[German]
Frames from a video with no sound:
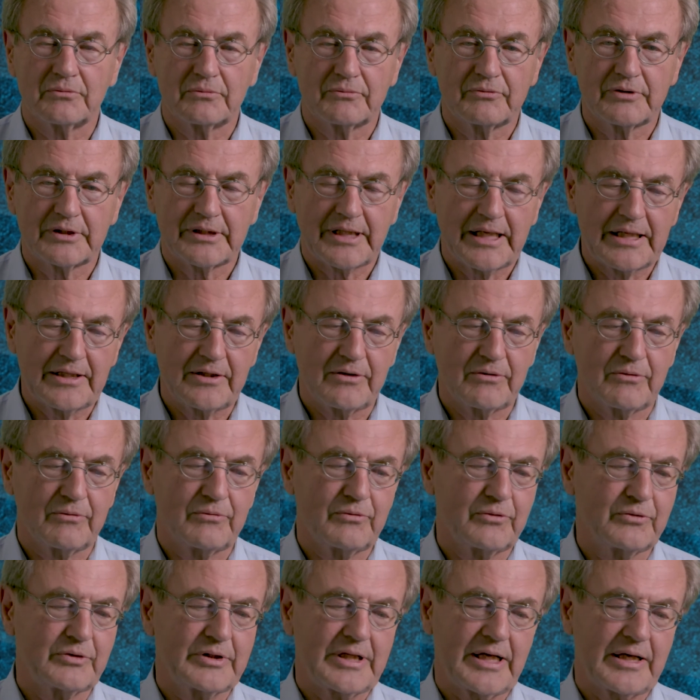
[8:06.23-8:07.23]
Verteidigung
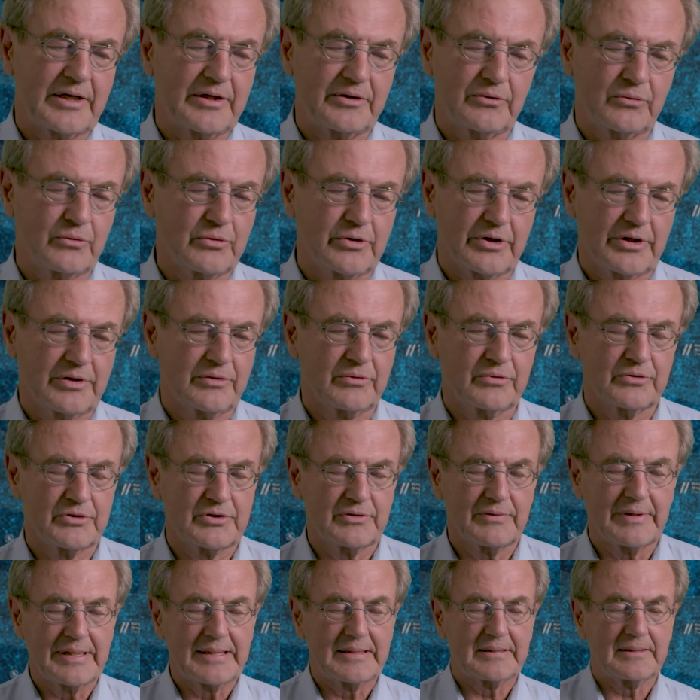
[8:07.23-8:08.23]
von Territorien und
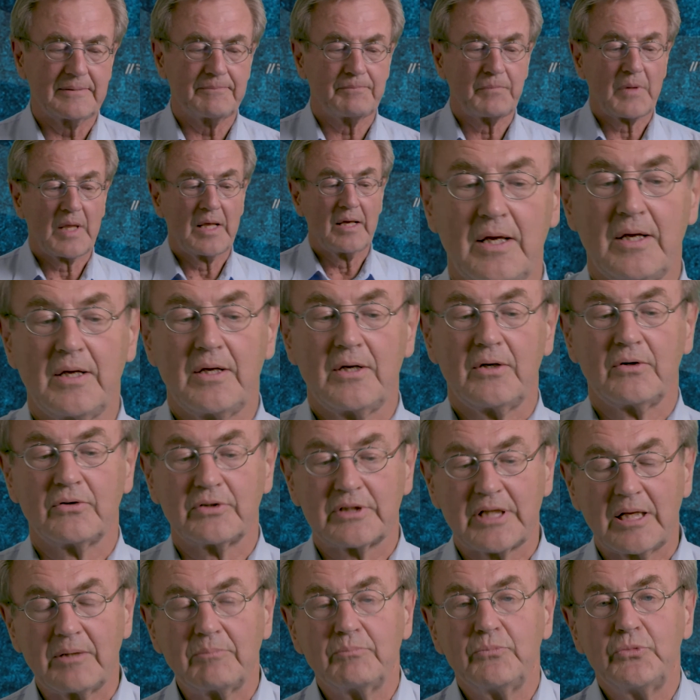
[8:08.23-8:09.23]
so weiter.
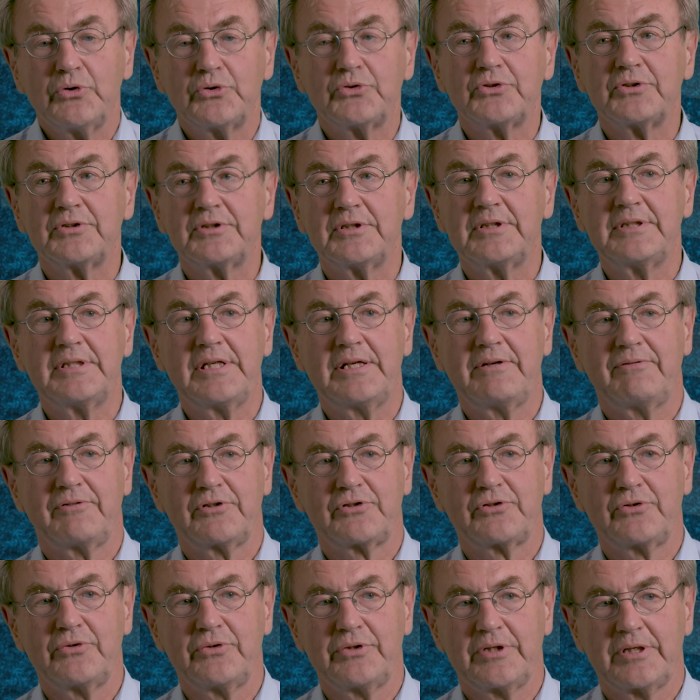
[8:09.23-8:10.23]
Und dann müssen sie sich
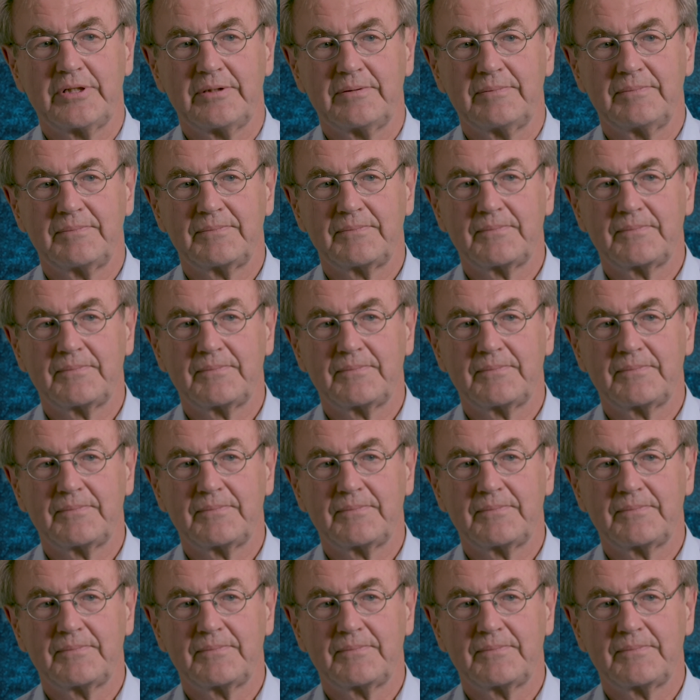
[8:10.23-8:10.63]
versöhnen.